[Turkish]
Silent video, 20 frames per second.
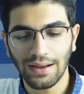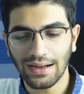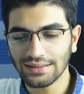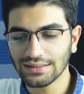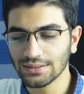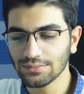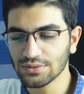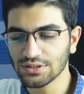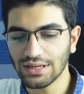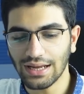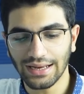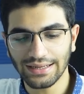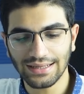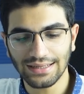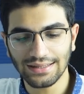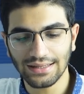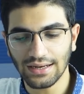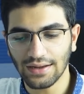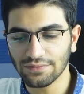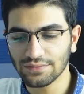baktığımızda
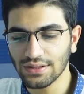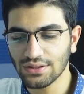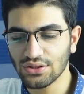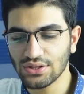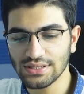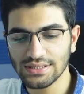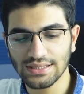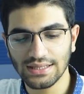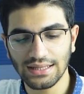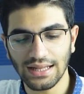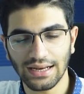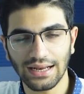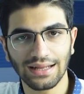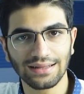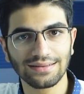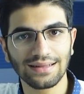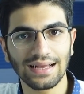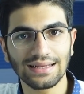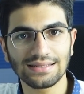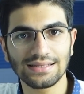arka tarafta çizgiler,
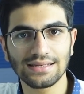anten